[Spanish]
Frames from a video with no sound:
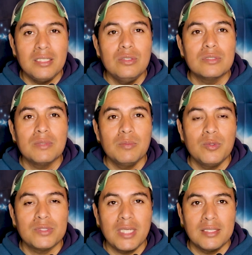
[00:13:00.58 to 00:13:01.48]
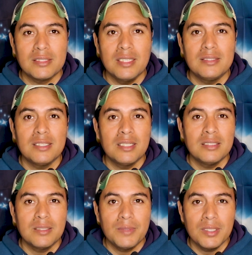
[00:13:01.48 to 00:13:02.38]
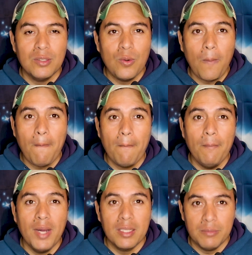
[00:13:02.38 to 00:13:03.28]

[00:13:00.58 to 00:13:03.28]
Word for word: y nos vemos hasta el siguiente video. Bye